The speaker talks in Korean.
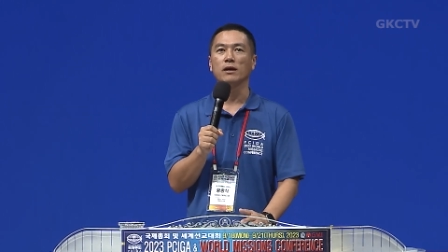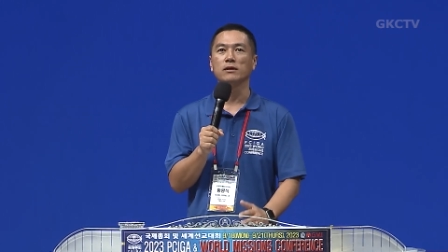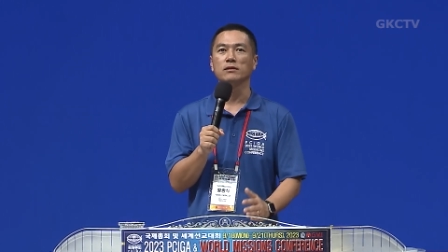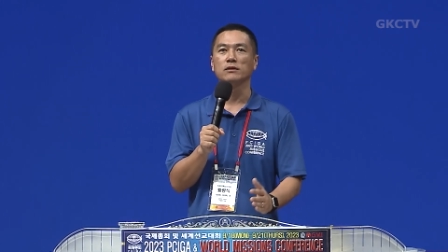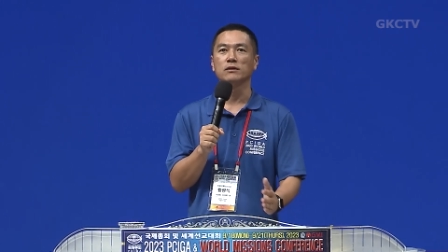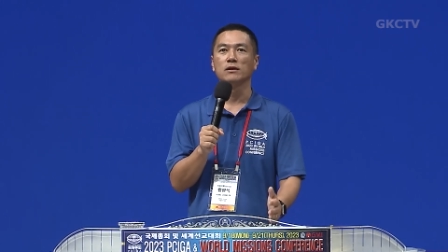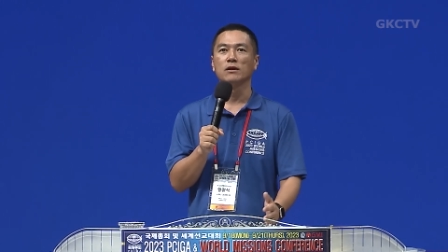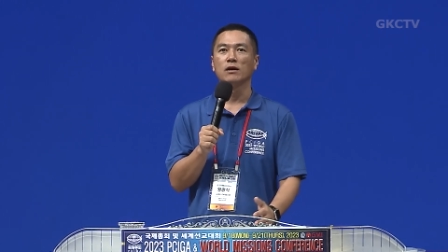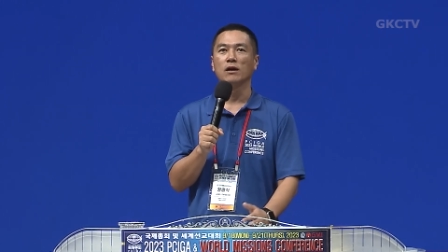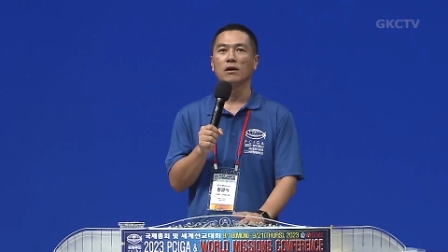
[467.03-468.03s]
아이들
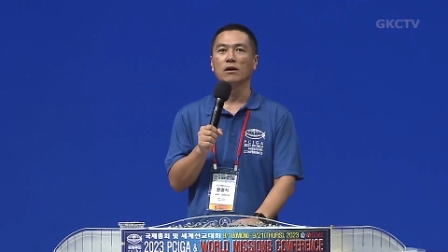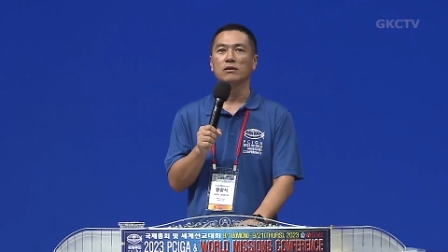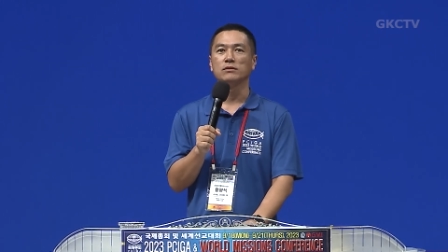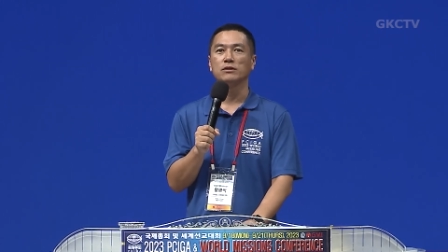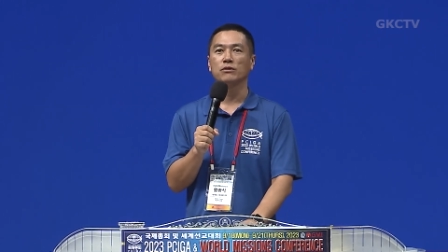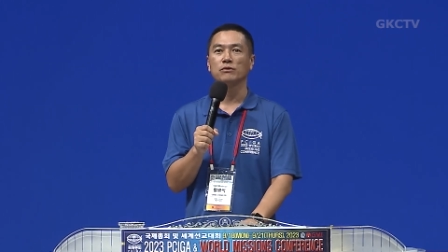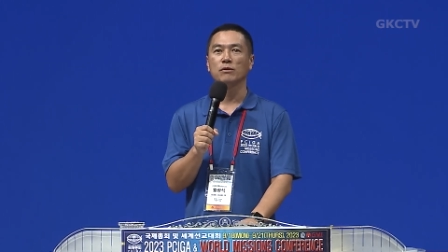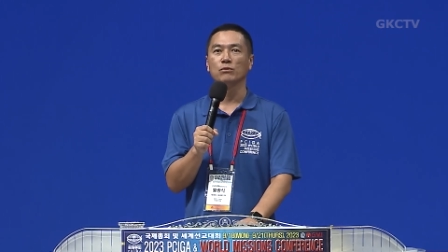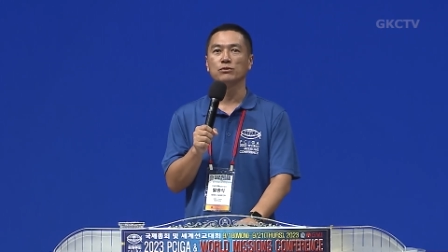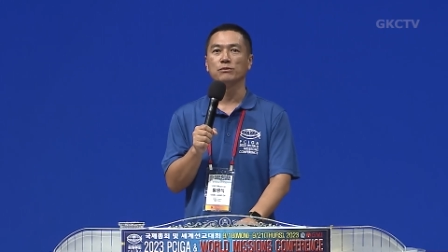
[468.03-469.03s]
어, 체육대회
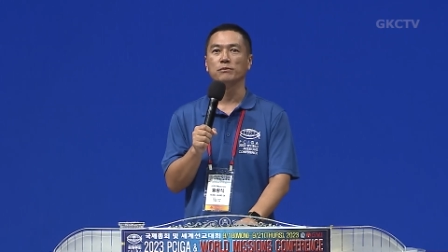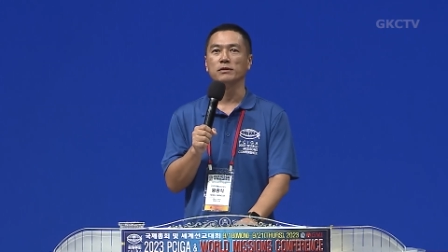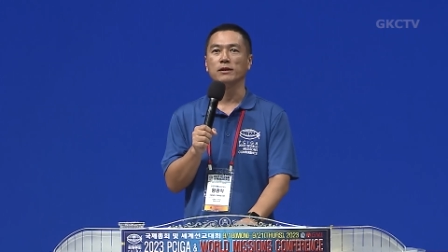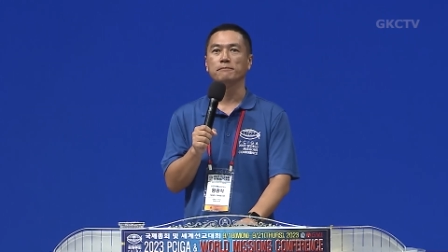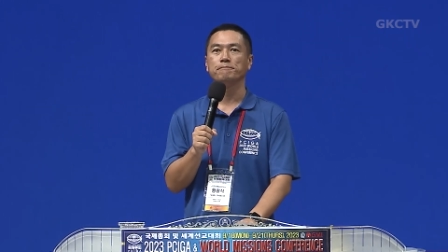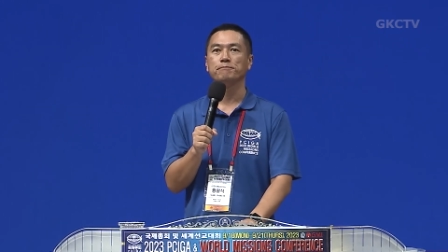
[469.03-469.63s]
모습입니다.